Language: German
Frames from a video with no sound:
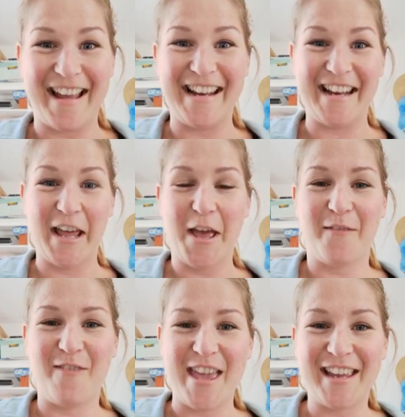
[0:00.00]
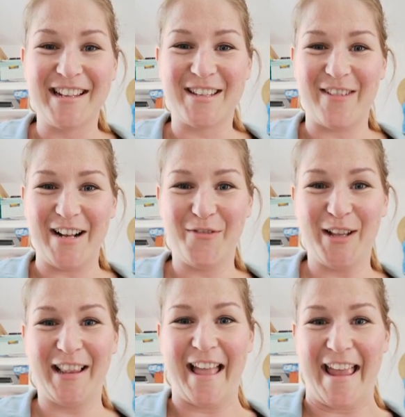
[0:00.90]
einen Weg ins
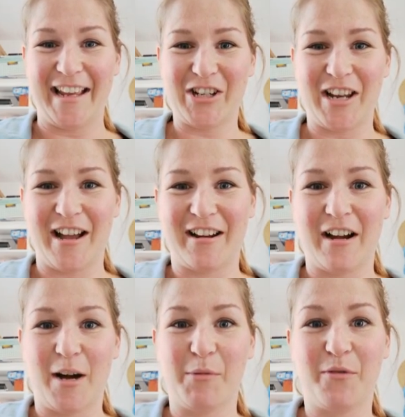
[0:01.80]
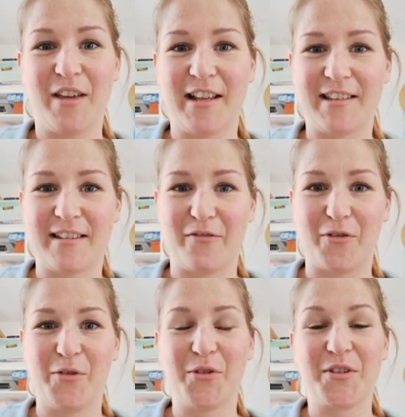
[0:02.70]
Waldviertel eingeschlagen habe und wir jetzt
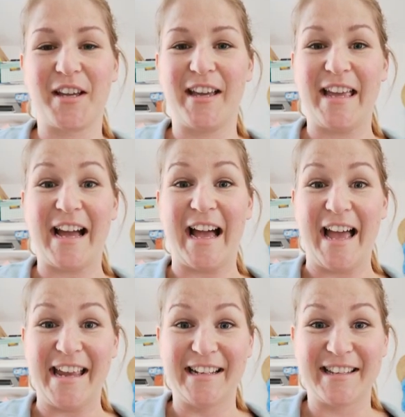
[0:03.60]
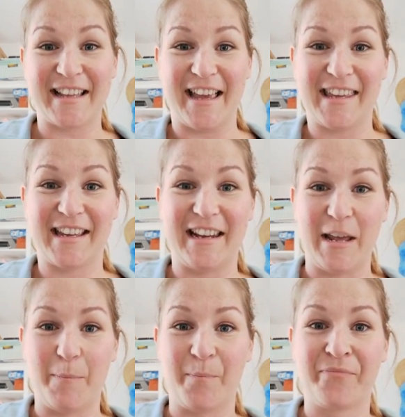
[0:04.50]
aufgrund unserer ereignisreichen
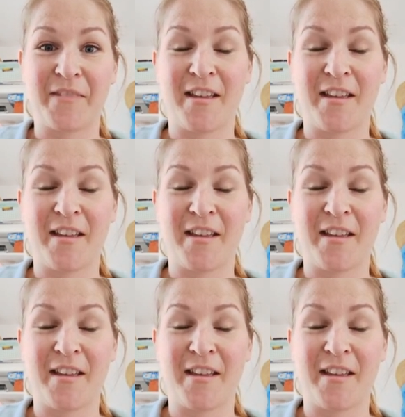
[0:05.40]
Leben